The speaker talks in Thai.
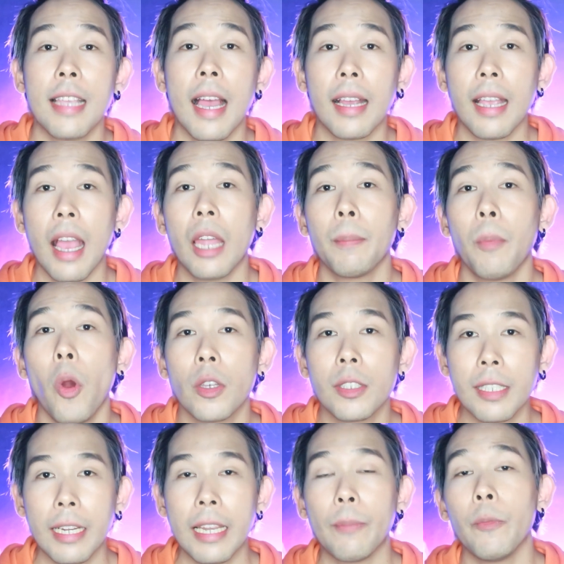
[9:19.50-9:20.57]
จากการโพส
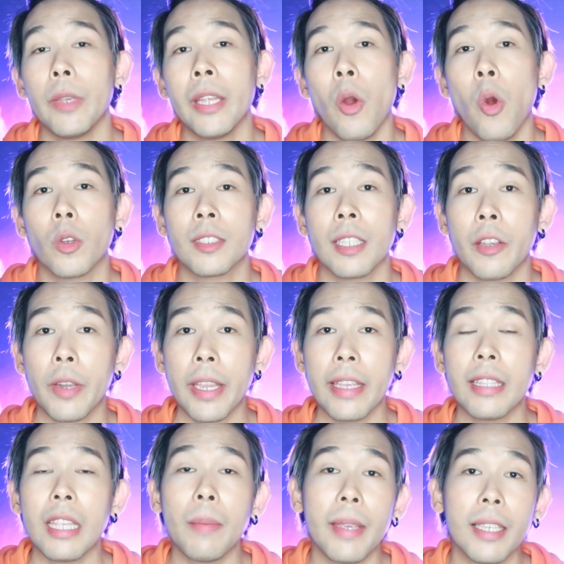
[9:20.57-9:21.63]
ต์คลิปวิดีโอซีรี
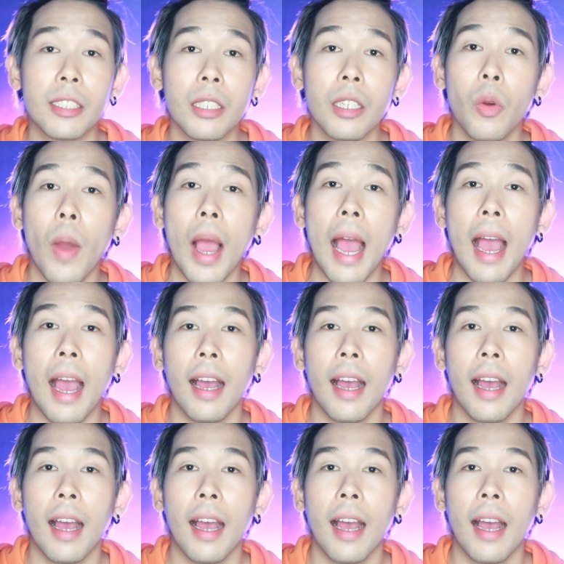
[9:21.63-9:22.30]
ส์ที่มีชื่อว่า